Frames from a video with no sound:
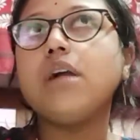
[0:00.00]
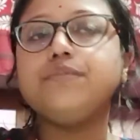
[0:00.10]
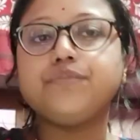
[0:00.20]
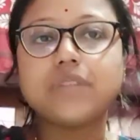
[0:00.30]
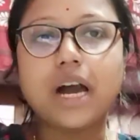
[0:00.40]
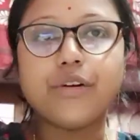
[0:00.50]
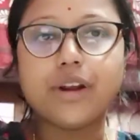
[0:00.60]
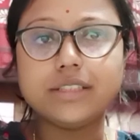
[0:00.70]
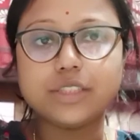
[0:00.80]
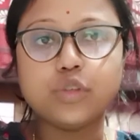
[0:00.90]
আলোটা
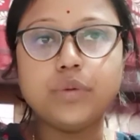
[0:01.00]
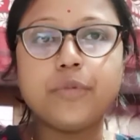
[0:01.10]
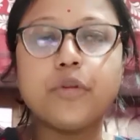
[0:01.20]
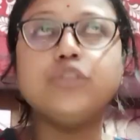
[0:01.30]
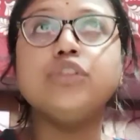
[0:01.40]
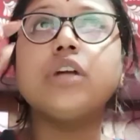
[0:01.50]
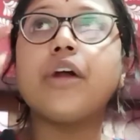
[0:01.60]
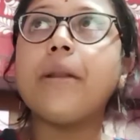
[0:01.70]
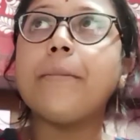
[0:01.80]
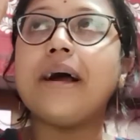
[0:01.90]
রয়েছে খুবই প্রয়োজন কারণ
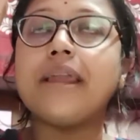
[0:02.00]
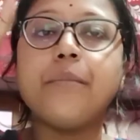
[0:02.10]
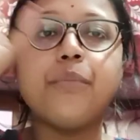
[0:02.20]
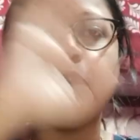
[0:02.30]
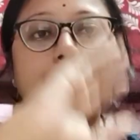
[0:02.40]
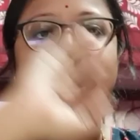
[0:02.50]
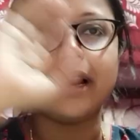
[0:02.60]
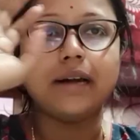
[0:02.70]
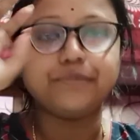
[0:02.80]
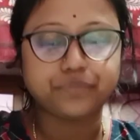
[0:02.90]
বাইরে পুরো মেঘলা
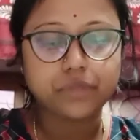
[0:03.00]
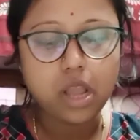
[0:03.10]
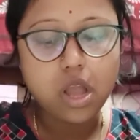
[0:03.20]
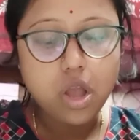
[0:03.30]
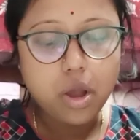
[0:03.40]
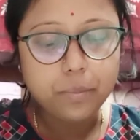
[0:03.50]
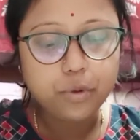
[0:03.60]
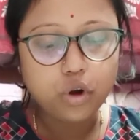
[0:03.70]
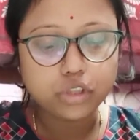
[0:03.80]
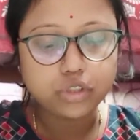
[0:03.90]
পুরো
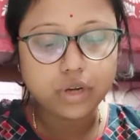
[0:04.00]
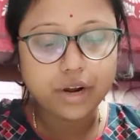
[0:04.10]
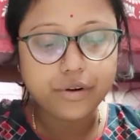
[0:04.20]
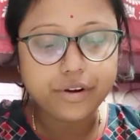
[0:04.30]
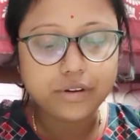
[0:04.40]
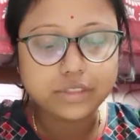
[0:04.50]
অন্ধকার হয়ে রয়েছে